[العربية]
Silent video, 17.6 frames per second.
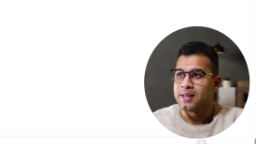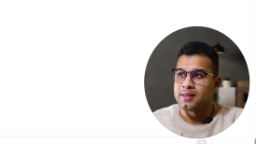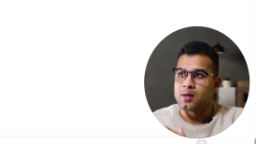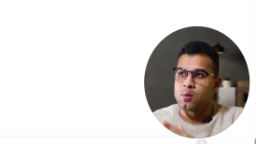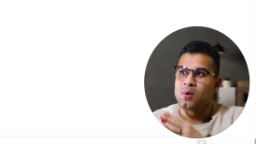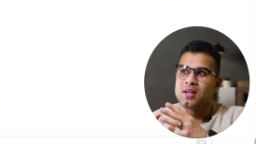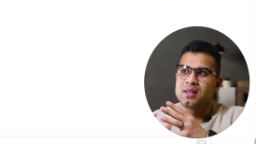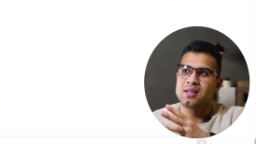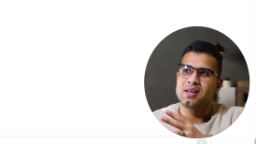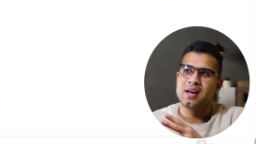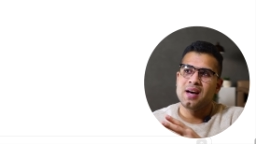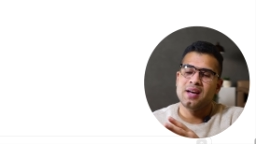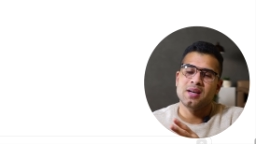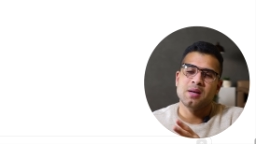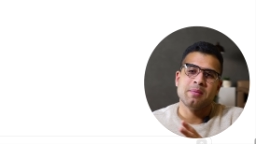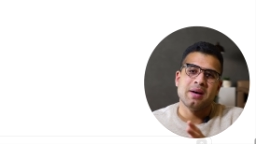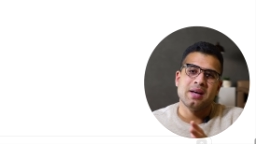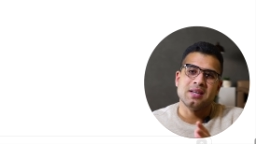دلوقتي
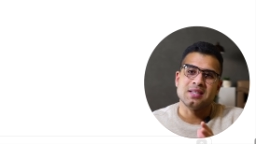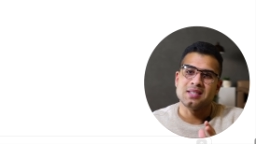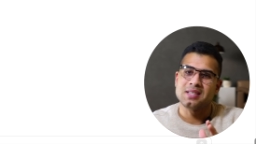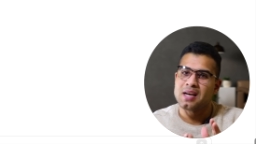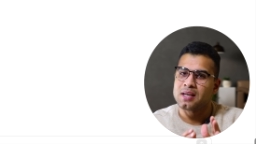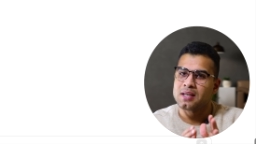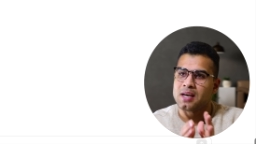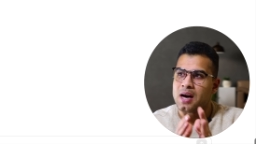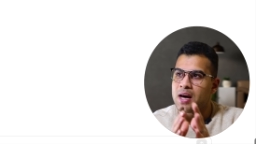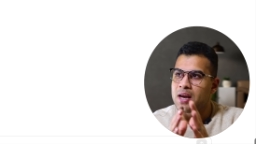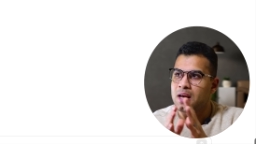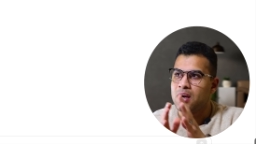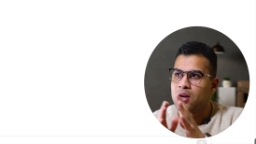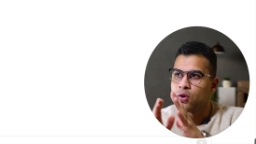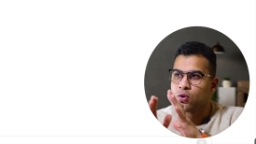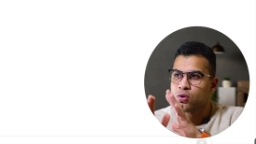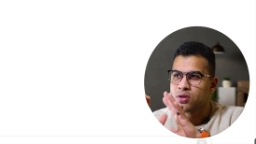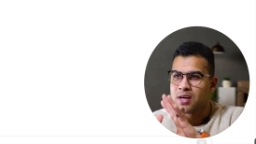احنا بقى نستغنى
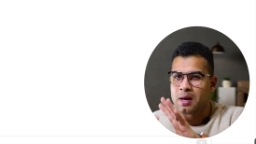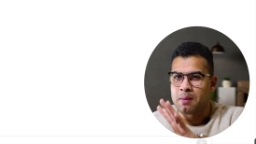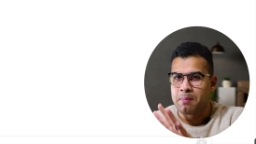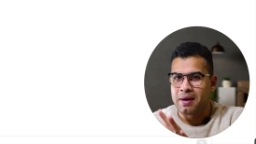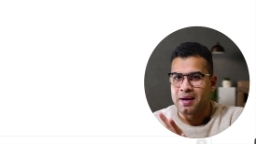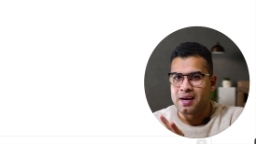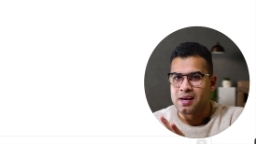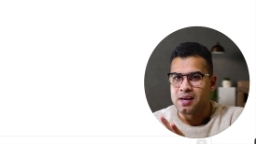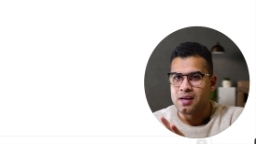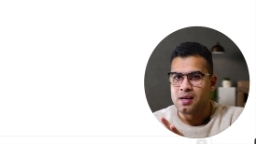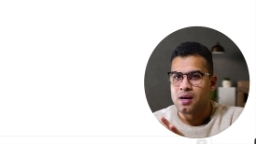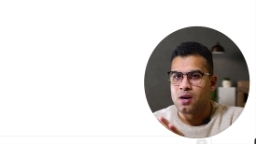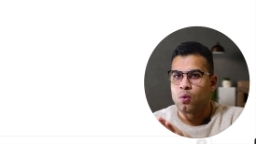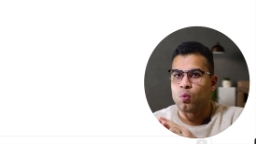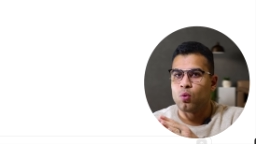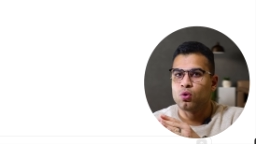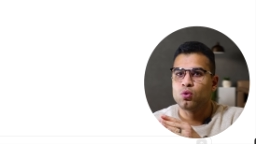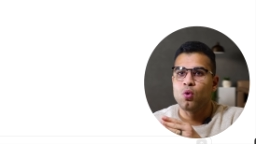على النسخه
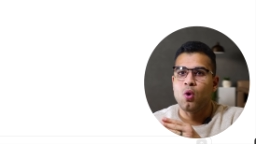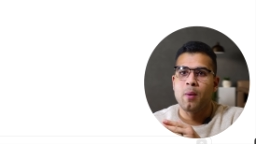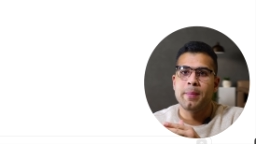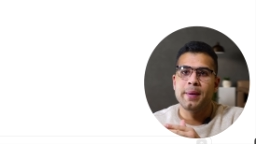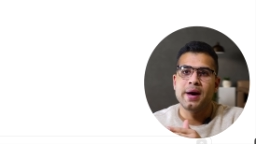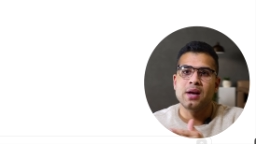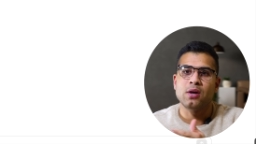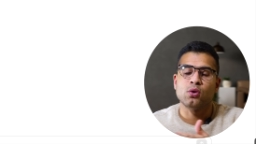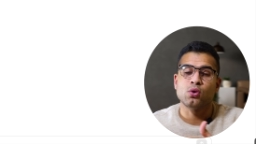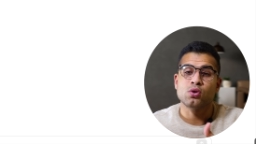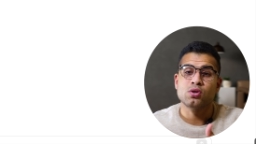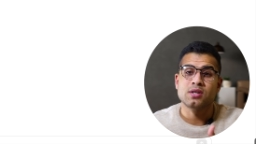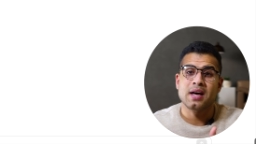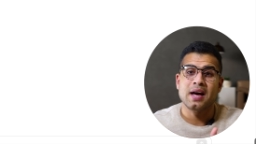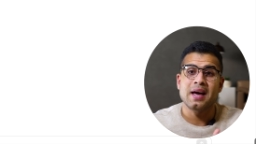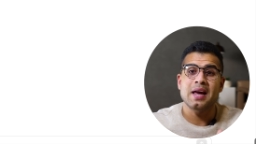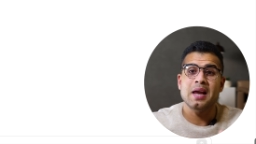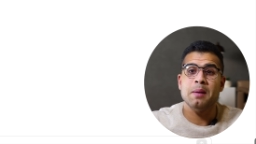المجانيه ونروح بقى
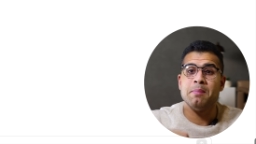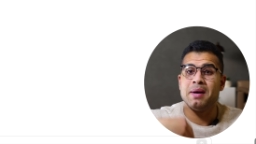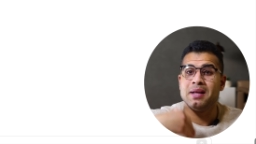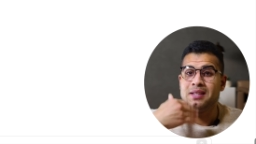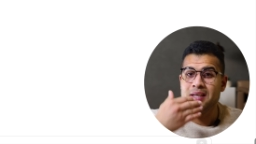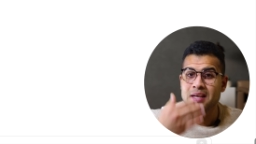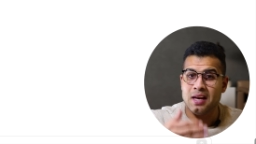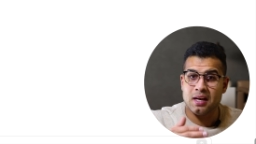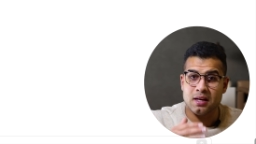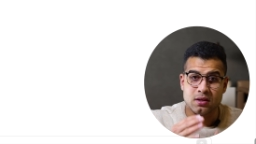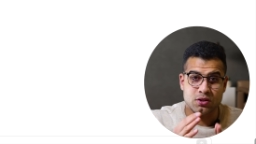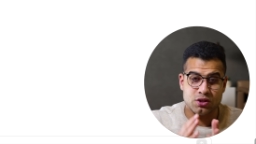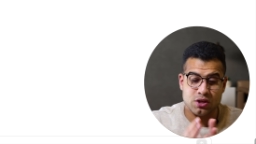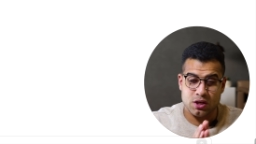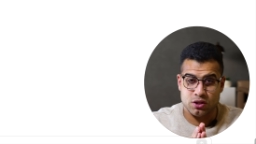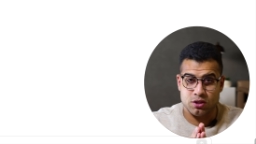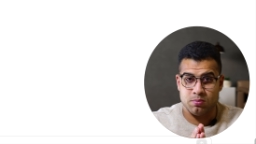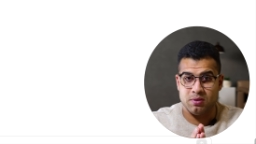للنسخه البديله
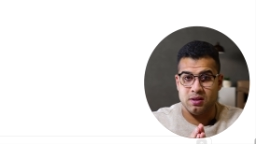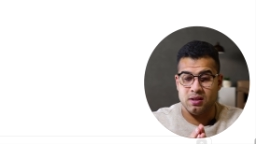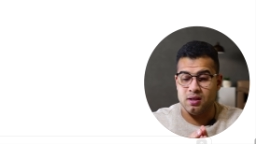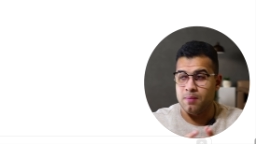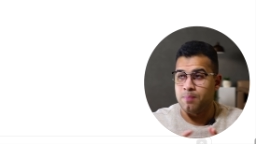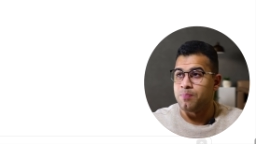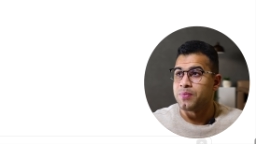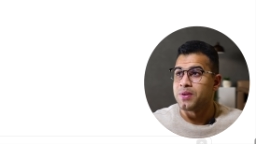لتشات جي بي تي